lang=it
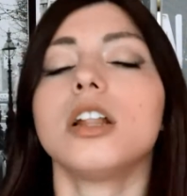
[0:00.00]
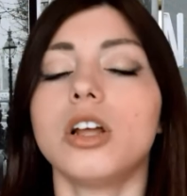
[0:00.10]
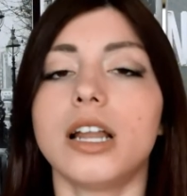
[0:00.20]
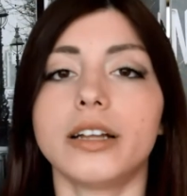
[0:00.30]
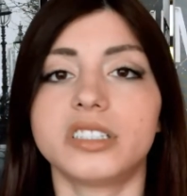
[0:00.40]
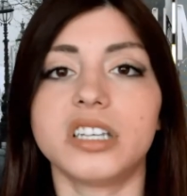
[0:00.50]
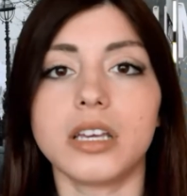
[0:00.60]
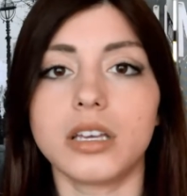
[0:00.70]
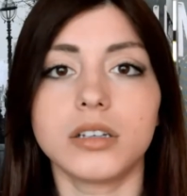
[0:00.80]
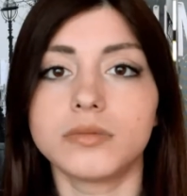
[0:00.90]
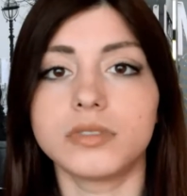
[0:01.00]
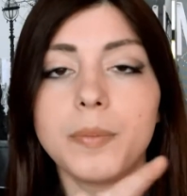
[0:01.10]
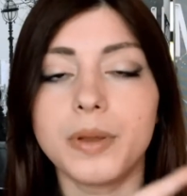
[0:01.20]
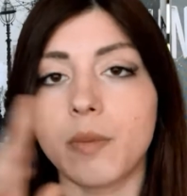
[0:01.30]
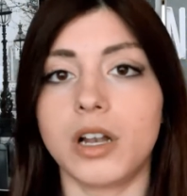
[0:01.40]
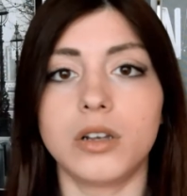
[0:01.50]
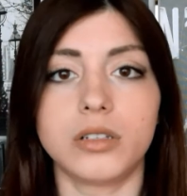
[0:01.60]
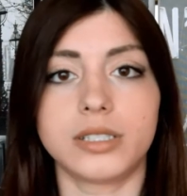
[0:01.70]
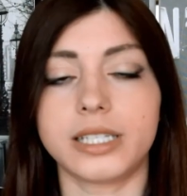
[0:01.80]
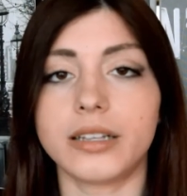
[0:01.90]
Li ho letti dal primo
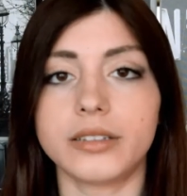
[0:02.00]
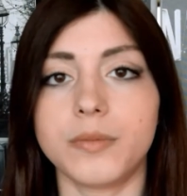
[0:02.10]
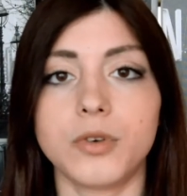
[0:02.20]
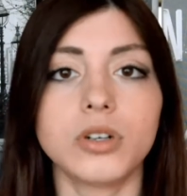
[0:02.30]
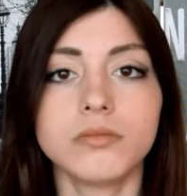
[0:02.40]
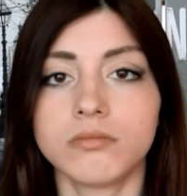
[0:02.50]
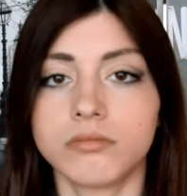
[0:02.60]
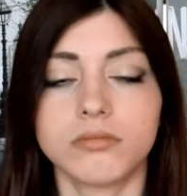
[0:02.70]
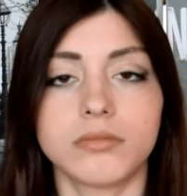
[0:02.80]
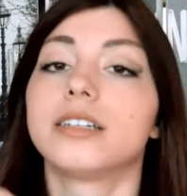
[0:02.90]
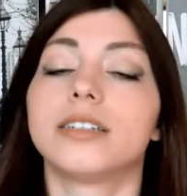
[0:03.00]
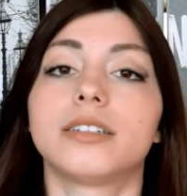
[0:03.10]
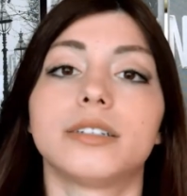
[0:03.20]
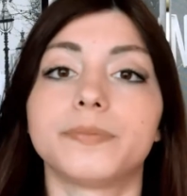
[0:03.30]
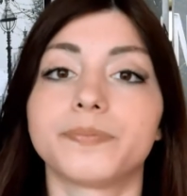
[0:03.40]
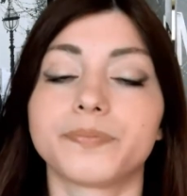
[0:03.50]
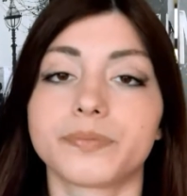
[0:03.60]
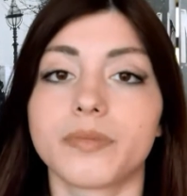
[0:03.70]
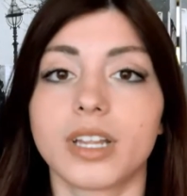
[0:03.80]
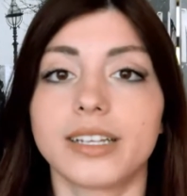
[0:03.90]
al settimo, ma
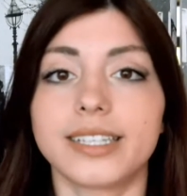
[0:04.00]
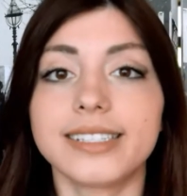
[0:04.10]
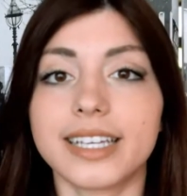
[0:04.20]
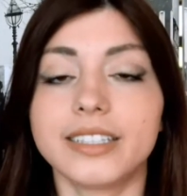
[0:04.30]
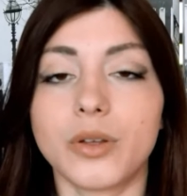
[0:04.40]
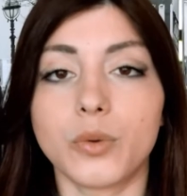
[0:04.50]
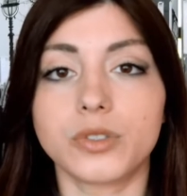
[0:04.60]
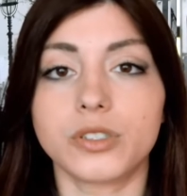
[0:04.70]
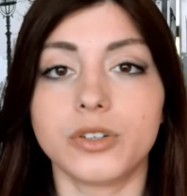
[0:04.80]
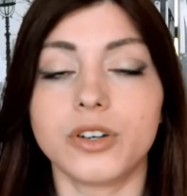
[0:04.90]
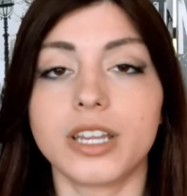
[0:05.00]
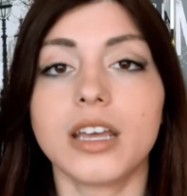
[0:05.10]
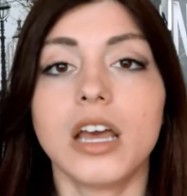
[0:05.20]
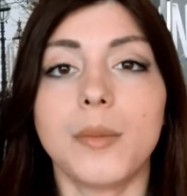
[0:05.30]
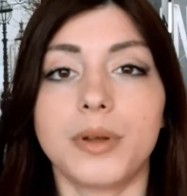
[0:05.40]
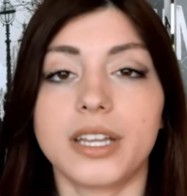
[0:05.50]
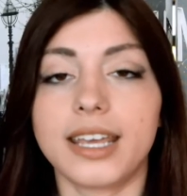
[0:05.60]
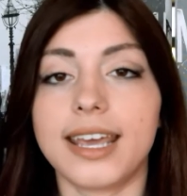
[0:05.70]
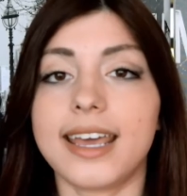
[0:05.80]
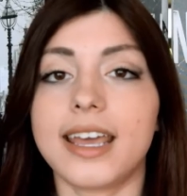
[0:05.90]
um, senza interruzioni,
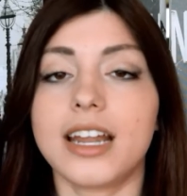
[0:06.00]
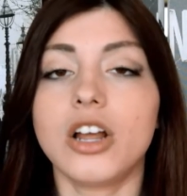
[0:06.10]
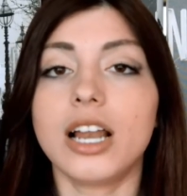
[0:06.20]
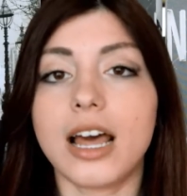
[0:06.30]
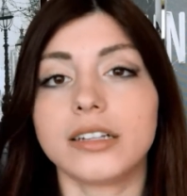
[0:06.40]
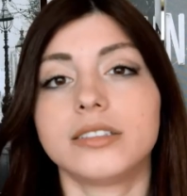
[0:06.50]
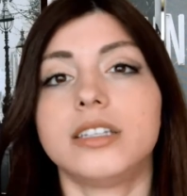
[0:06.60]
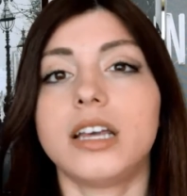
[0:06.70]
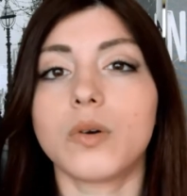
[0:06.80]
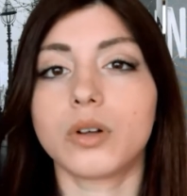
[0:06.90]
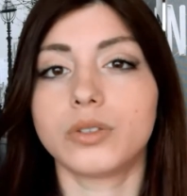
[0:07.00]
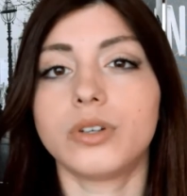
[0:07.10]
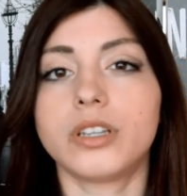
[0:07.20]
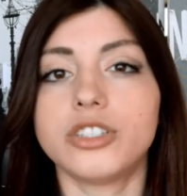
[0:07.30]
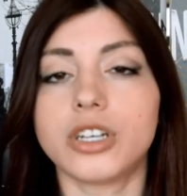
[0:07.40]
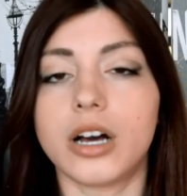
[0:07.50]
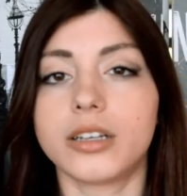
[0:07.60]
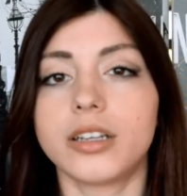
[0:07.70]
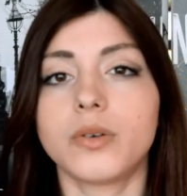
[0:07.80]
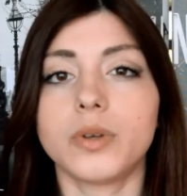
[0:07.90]
perché li ho letti a 14
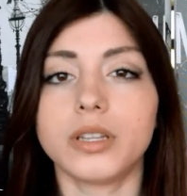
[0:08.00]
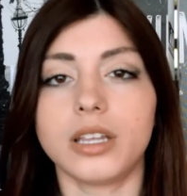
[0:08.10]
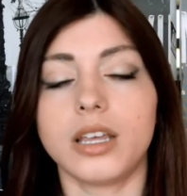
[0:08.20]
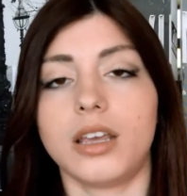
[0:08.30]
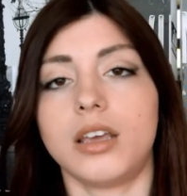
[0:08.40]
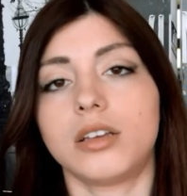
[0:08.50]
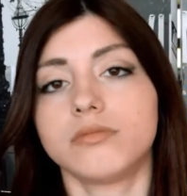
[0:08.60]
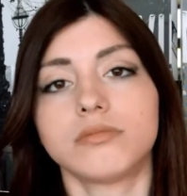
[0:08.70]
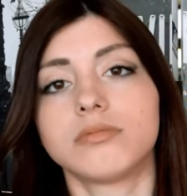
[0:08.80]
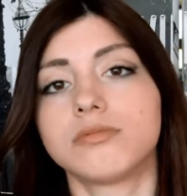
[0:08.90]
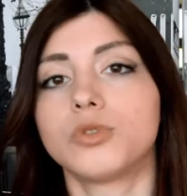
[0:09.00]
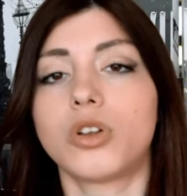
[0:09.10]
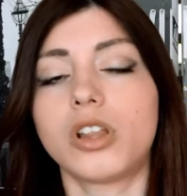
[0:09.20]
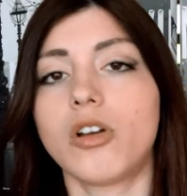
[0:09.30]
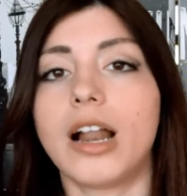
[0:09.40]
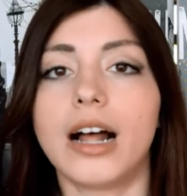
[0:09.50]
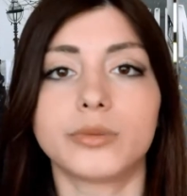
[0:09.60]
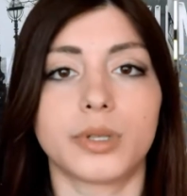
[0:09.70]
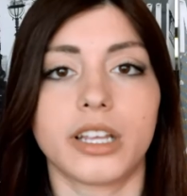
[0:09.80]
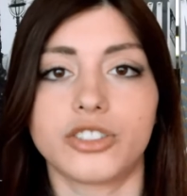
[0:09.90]
anni, quindi uno dietro l'altro
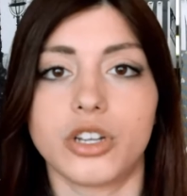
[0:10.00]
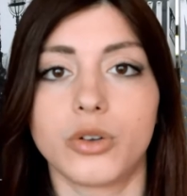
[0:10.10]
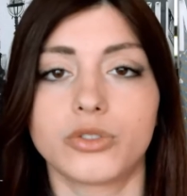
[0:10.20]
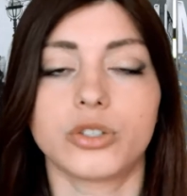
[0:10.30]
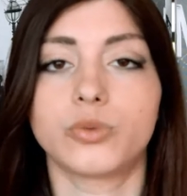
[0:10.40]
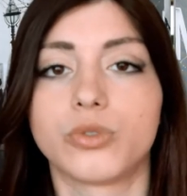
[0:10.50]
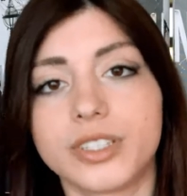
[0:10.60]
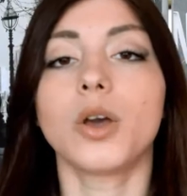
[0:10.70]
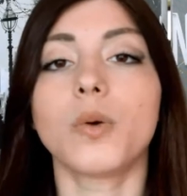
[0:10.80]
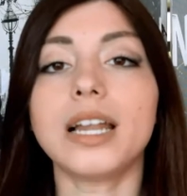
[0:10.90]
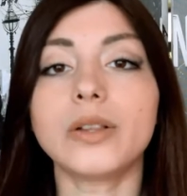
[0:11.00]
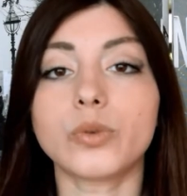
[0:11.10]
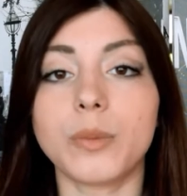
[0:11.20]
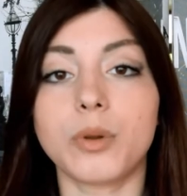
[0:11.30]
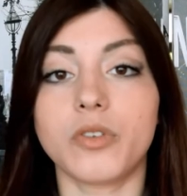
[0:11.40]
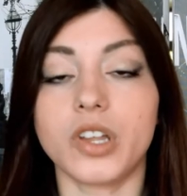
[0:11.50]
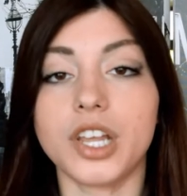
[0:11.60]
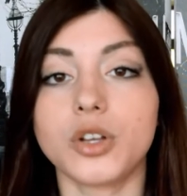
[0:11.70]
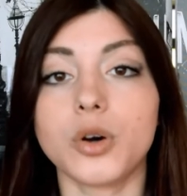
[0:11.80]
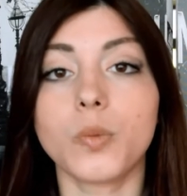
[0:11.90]
perché c'erano già tutti. Qual è il tuo libro
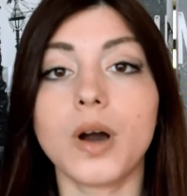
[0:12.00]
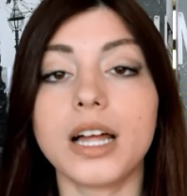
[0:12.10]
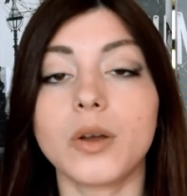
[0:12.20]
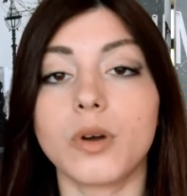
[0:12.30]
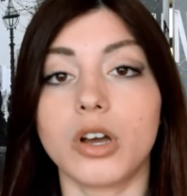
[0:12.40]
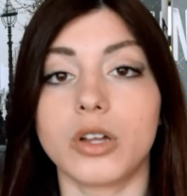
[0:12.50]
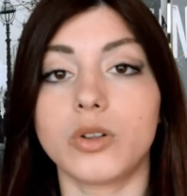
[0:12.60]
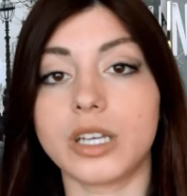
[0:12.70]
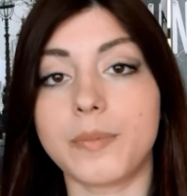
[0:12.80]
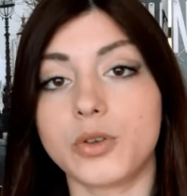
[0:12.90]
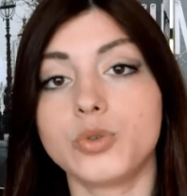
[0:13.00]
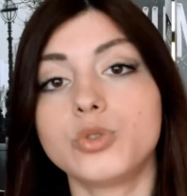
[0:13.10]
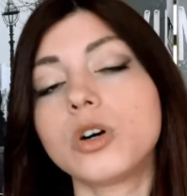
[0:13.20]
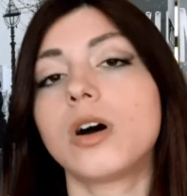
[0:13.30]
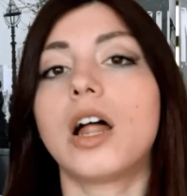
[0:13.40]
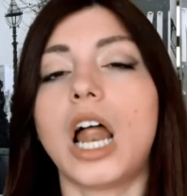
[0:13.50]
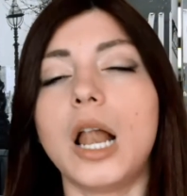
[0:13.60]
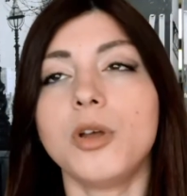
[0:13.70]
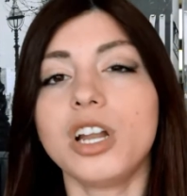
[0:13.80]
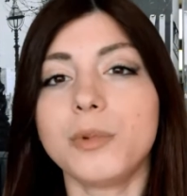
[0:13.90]
preferito? Qual è quello che non ti è piaciuto? Allora,
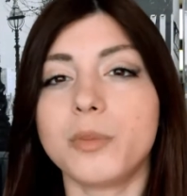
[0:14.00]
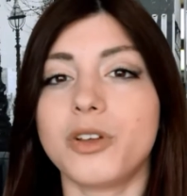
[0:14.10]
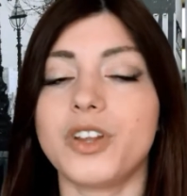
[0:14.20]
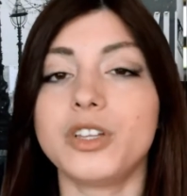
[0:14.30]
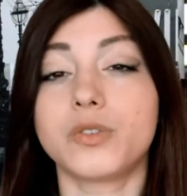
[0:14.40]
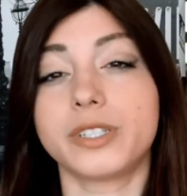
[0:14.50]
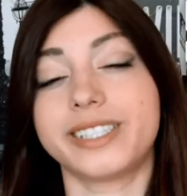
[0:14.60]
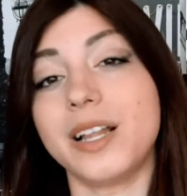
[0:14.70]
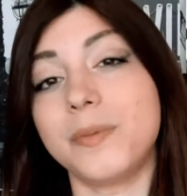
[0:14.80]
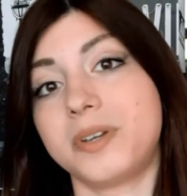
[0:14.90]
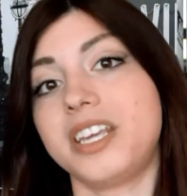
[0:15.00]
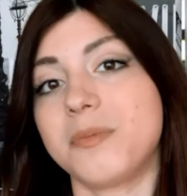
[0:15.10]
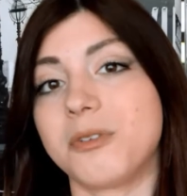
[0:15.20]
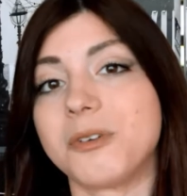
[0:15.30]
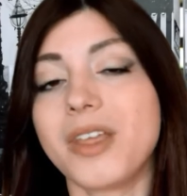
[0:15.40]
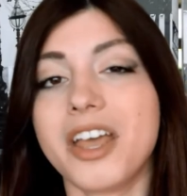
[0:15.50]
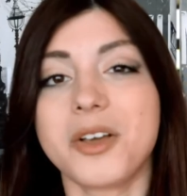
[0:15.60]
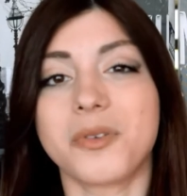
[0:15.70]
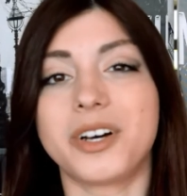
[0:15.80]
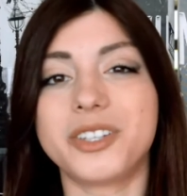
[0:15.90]
il mio libro preferito forse è il primo,
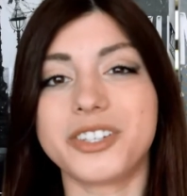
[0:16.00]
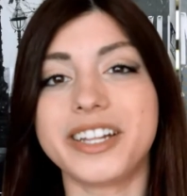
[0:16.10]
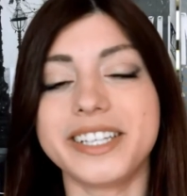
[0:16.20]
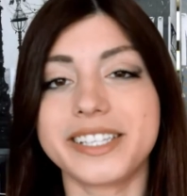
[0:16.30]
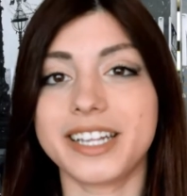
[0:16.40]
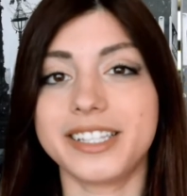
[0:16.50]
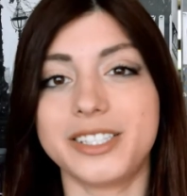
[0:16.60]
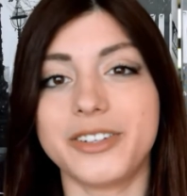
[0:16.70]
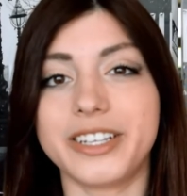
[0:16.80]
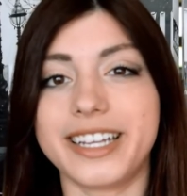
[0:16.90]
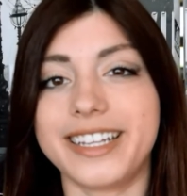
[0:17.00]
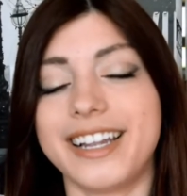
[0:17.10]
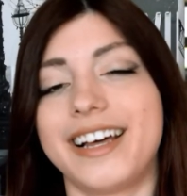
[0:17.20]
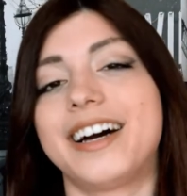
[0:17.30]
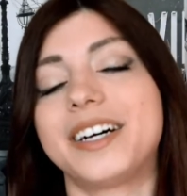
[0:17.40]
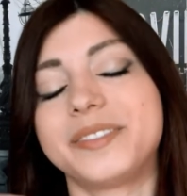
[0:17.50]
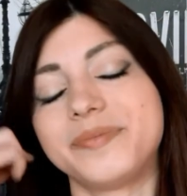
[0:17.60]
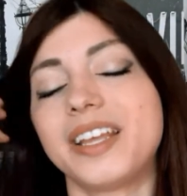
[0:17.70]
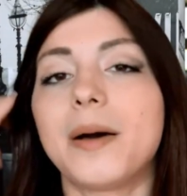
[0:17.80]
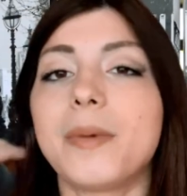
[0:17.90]
quando c'è la descrizione della,
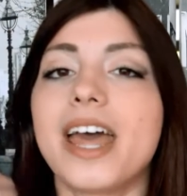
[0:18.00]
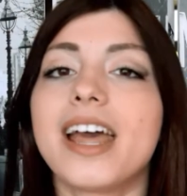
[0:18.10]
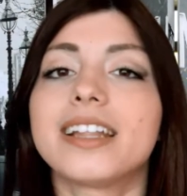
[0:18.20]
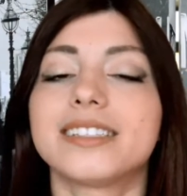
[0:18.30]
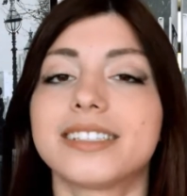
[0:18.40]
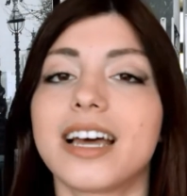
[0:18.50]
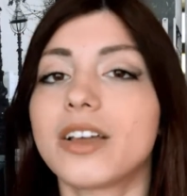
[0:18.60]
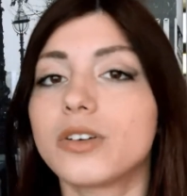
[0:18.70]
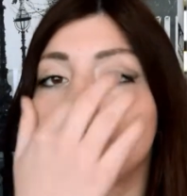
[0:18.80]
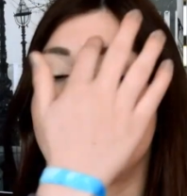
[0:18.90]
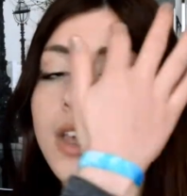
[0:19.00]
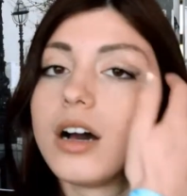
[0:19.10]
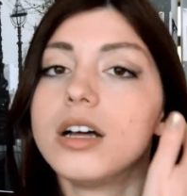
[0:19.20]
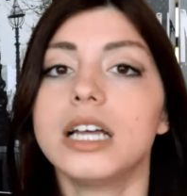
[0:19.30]
della mensa e così via.